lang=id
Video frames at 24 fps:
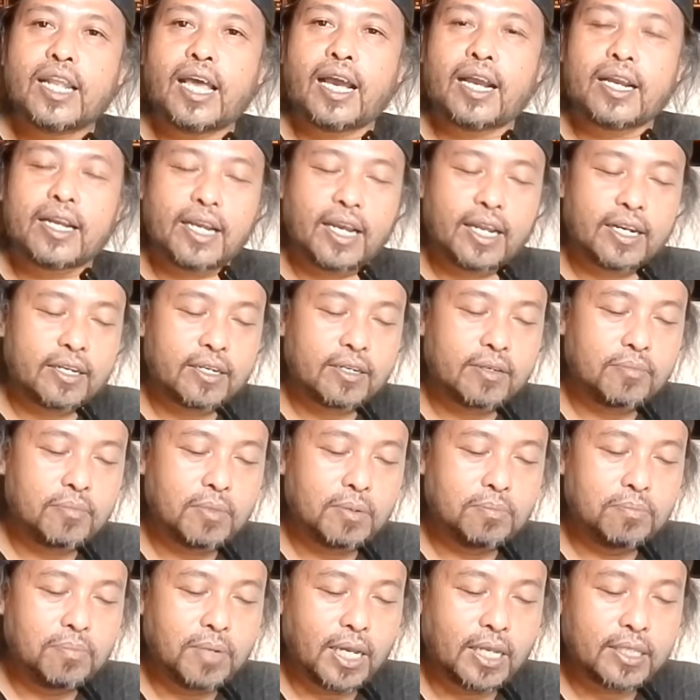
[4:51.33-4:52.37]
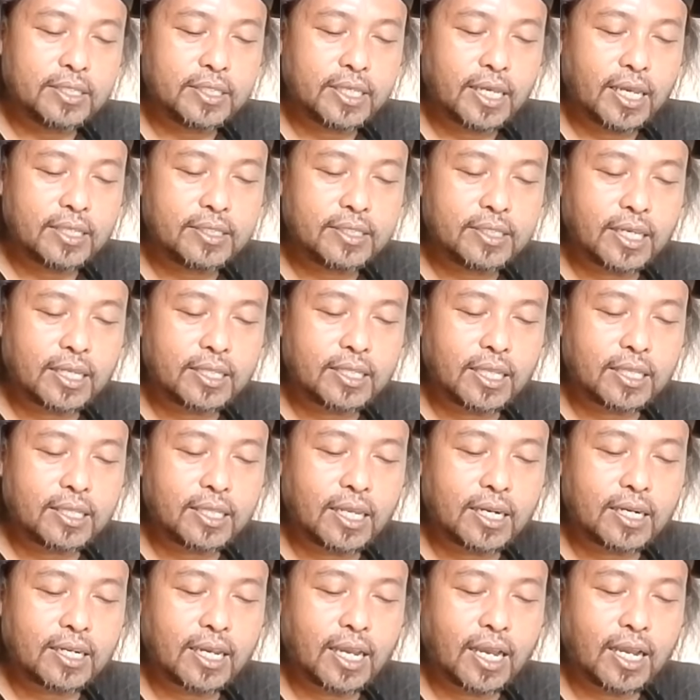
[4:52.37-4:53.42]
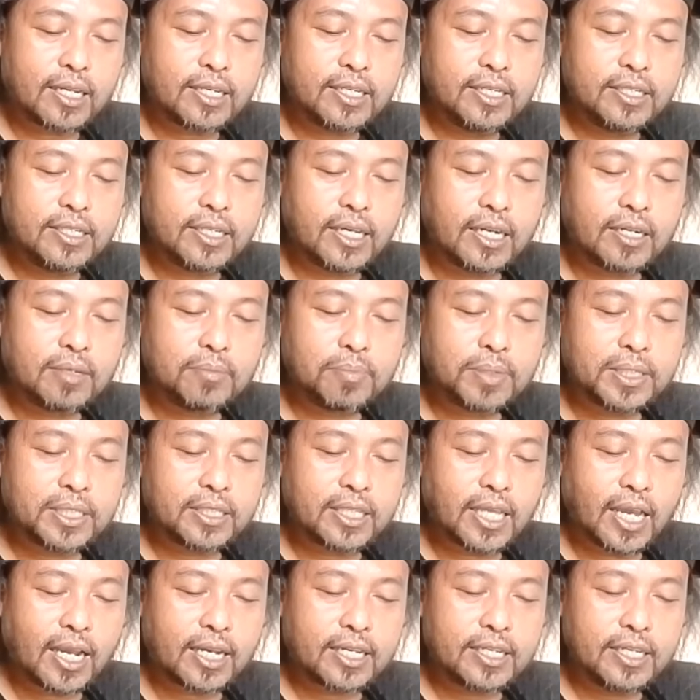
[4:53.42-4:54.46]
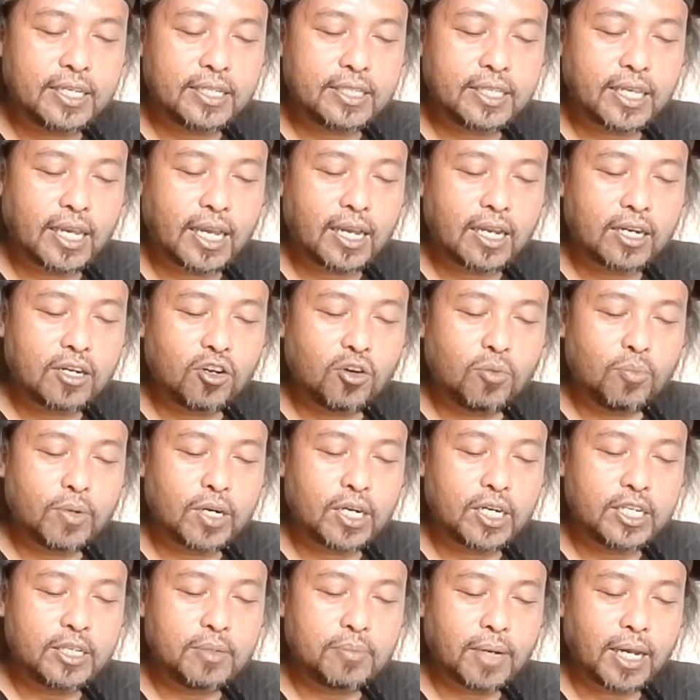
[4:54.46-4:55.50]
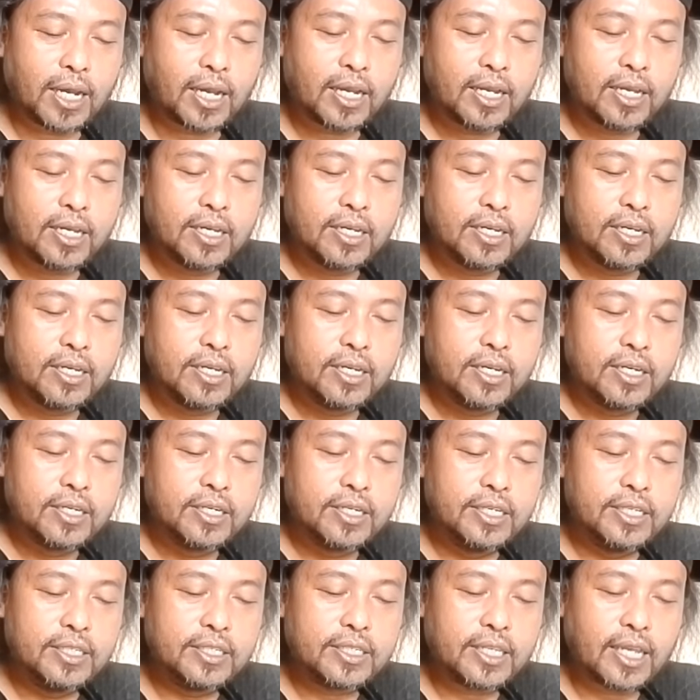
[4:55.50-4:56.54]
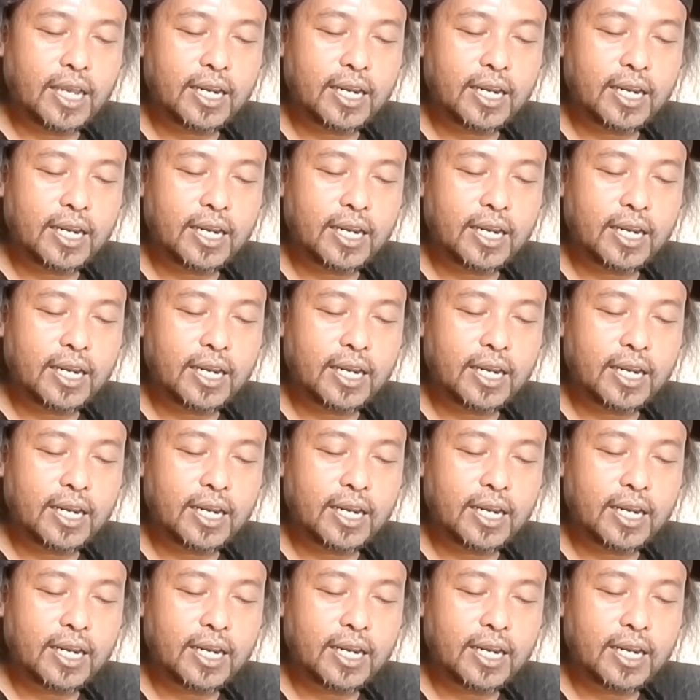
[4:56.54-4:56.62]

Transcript: Silahkan membaca catatan kaki dari pentahkiknya nomor 5.